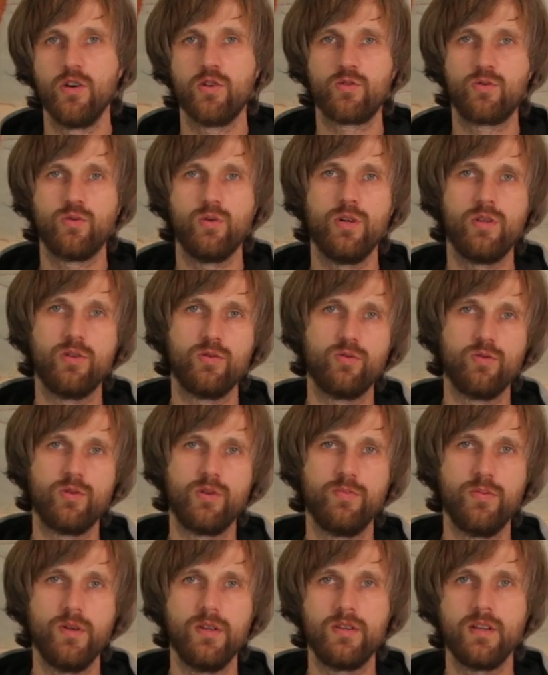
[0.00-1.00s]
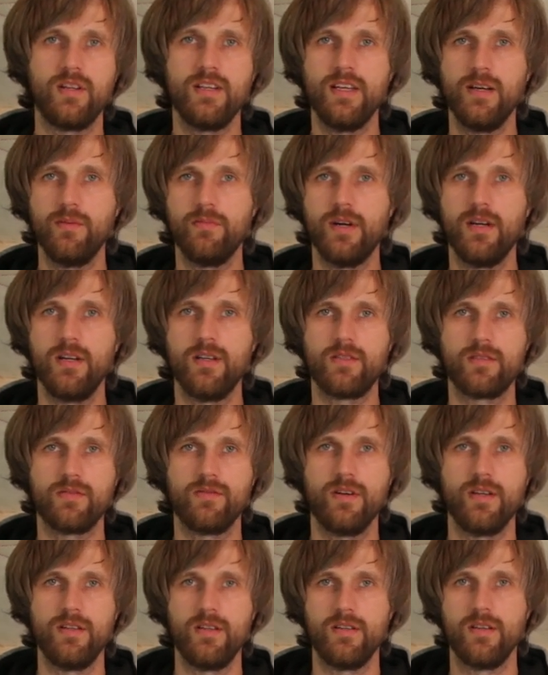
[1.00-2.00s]
что этот утеплитель не
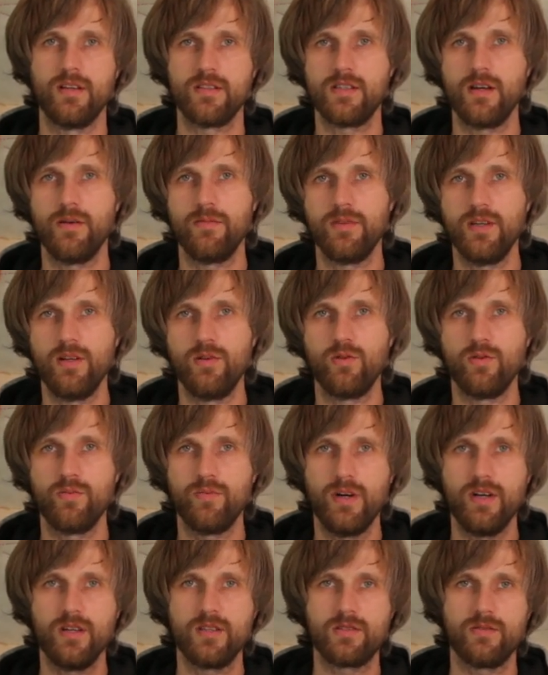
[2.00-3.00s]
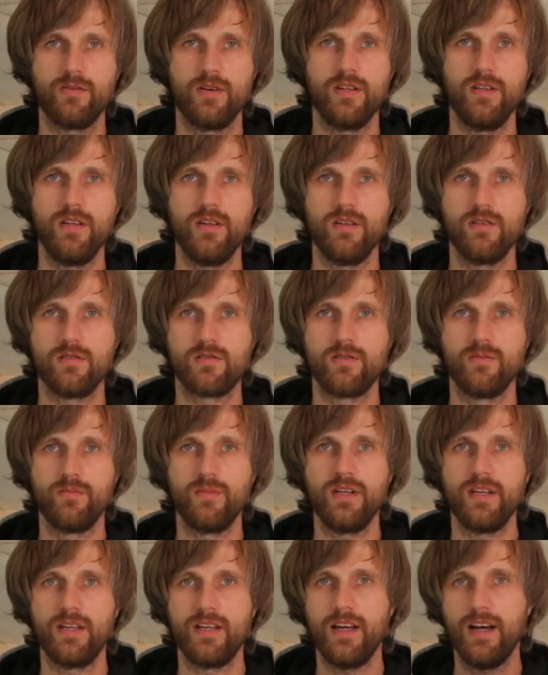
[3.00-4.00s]
боится воды. На самом деле он боится воды, если
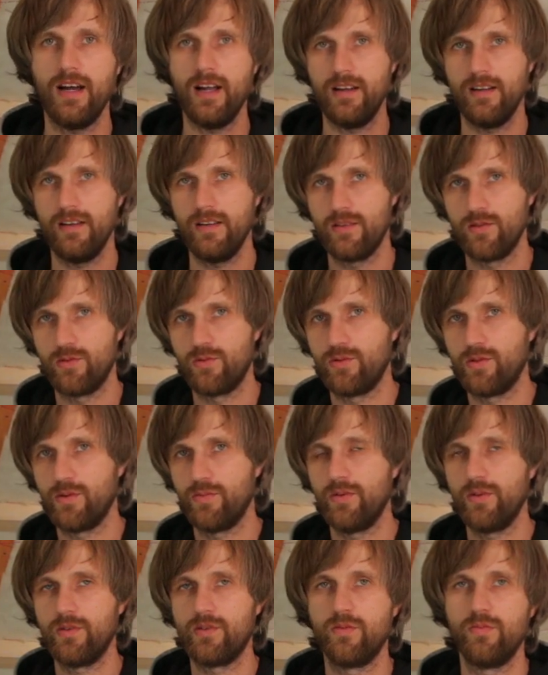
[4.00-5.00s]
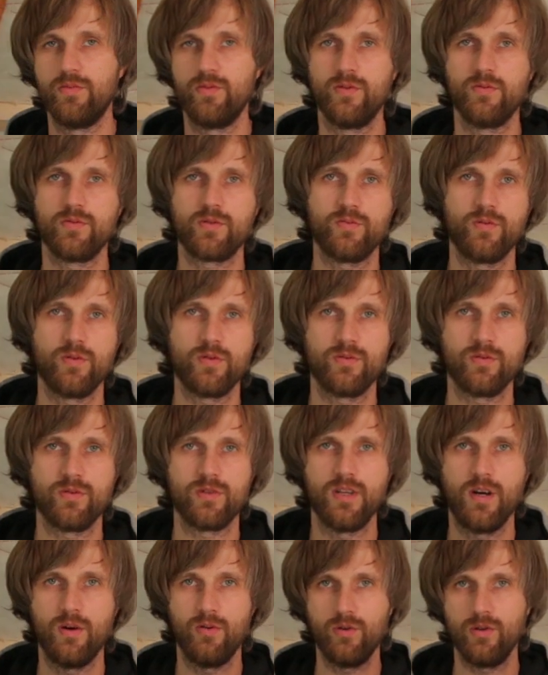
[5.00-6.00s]
мы реально этот утеплитель будем
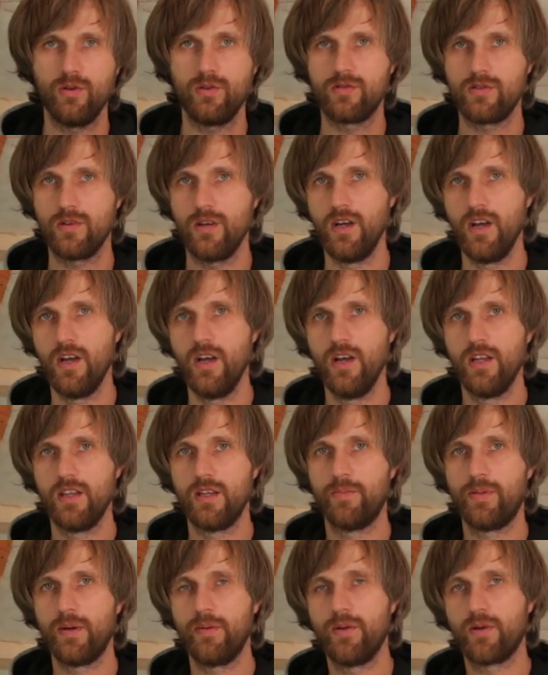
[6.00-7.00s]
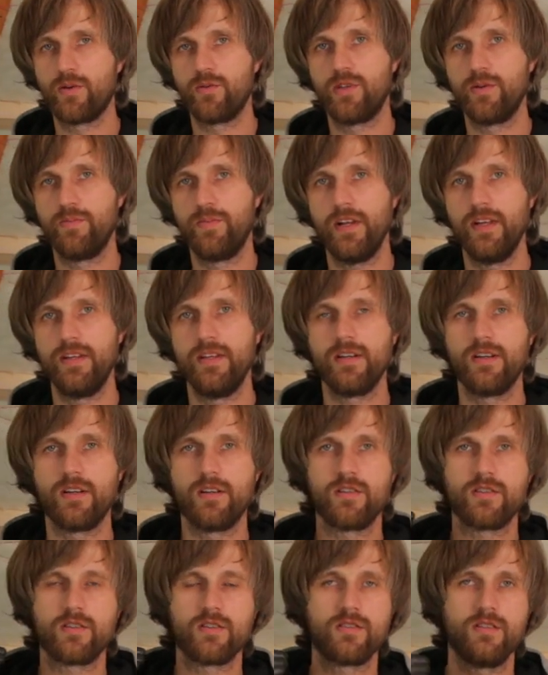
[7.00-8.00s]
использовать на улице, например, утепление
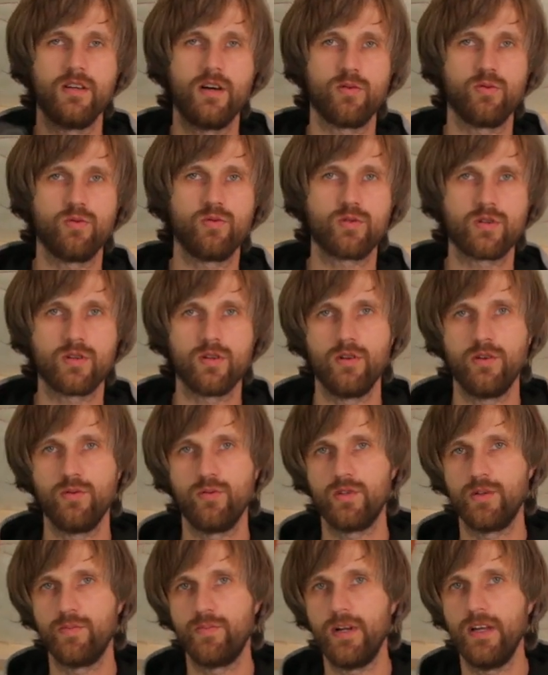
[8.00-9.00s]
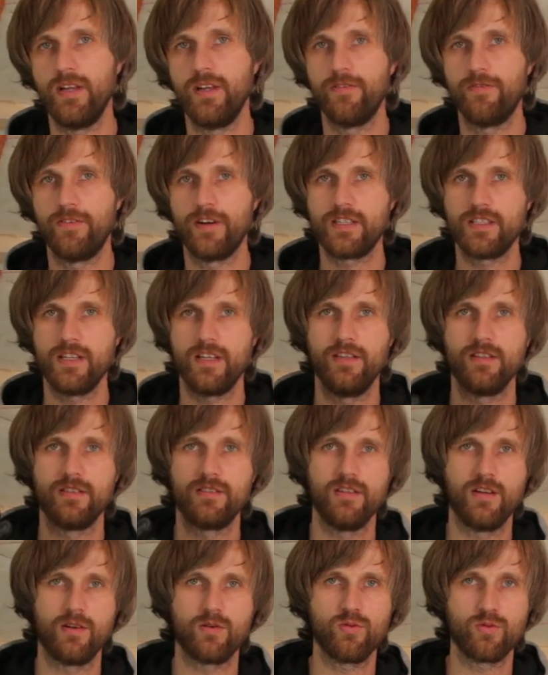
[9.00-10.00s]
крыши снаружи или утепление фасада
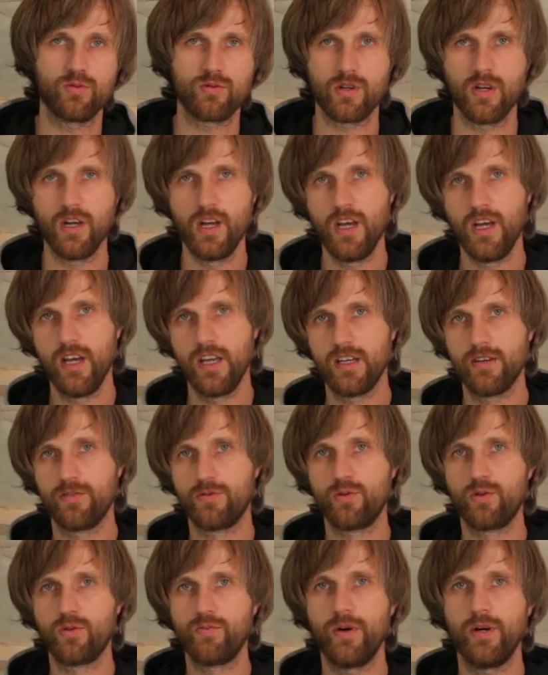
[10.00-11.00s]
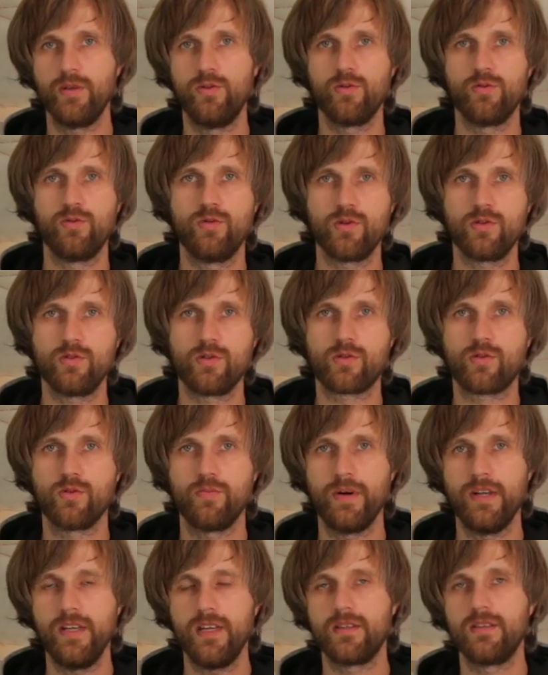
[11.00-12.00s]
снаружи, и вдруг пойдет дождик, то
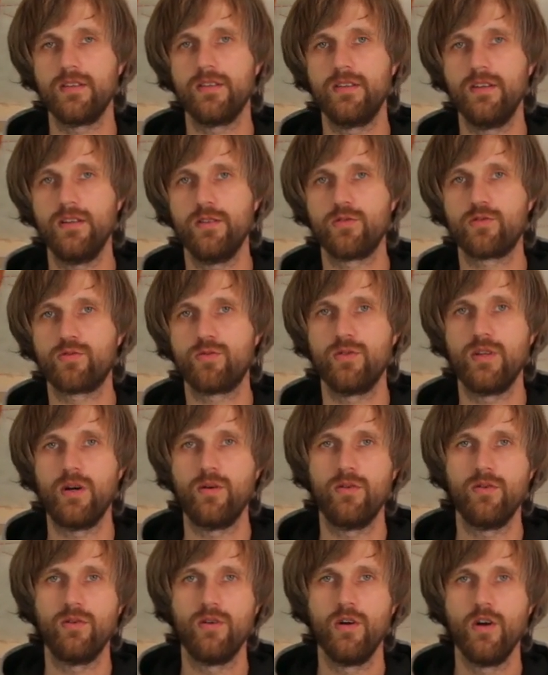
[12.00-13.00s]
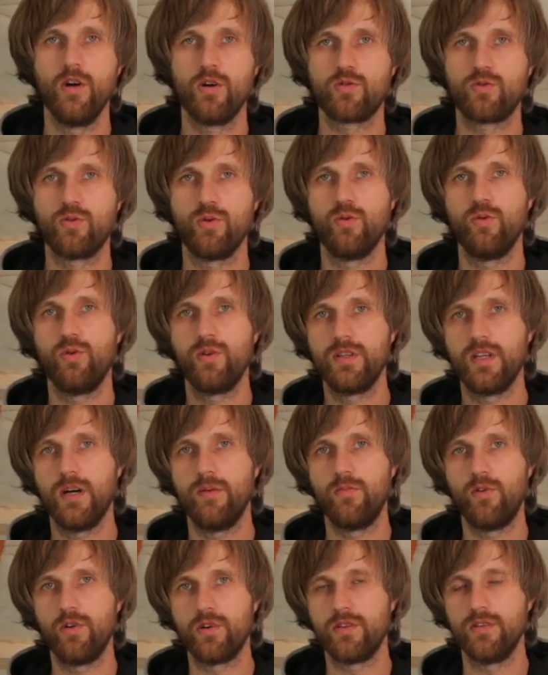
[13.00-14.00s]
понятное дело, что, на, что он
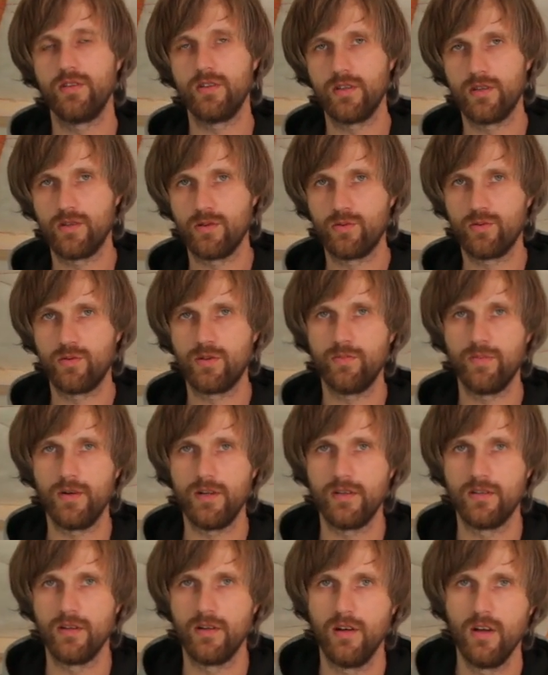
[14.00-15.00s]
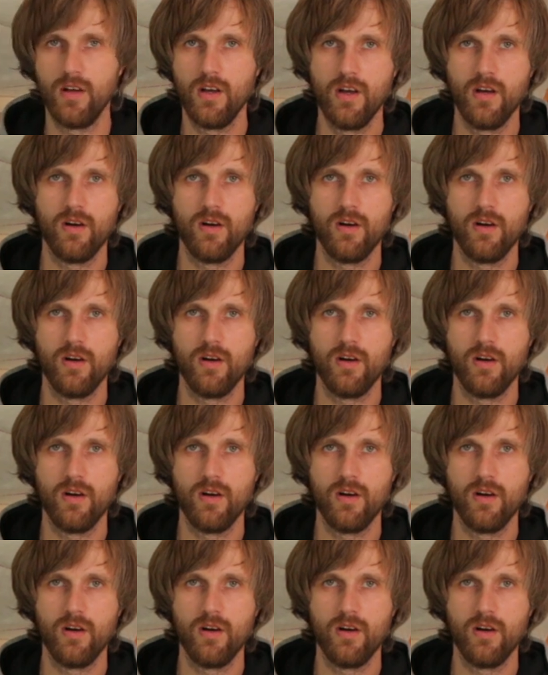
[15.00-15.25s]
намокнет, этот утеплитель.